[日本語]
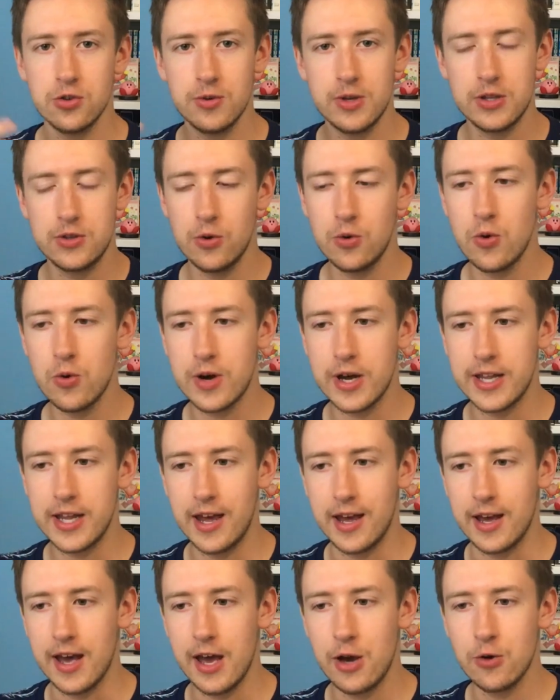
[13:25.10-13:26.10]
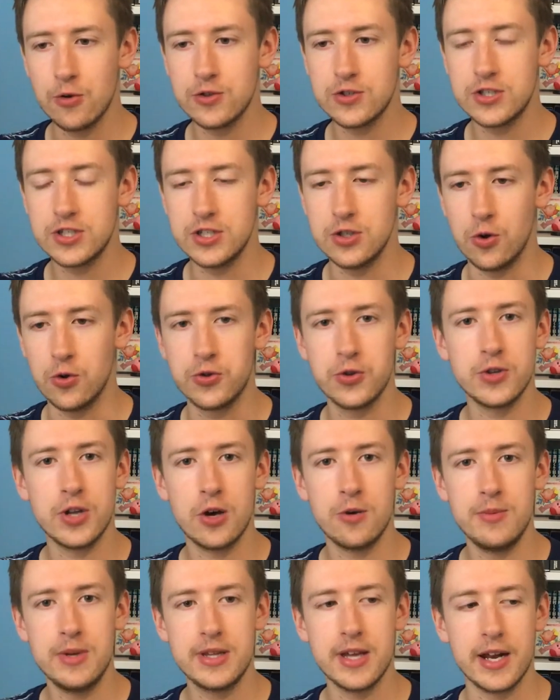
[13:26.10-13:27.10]
の上、どこかで外国人の大
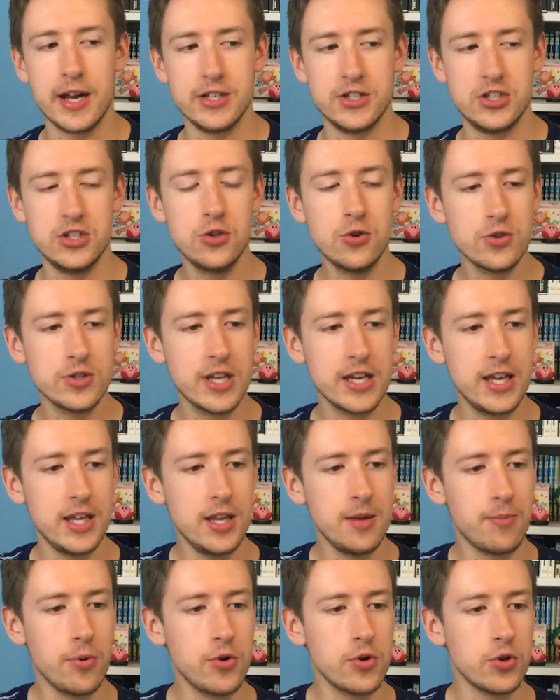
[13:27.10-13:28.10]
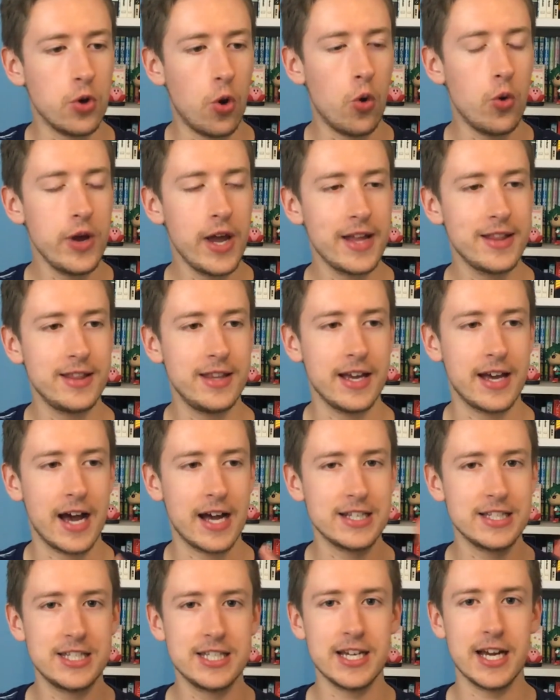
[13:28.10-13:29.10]
人を見たら自動的に僕の親って
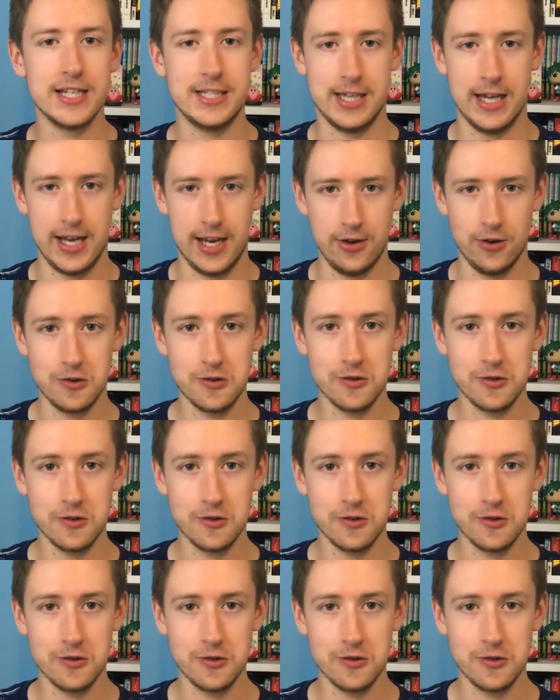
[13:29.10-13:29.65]
勘違いされる。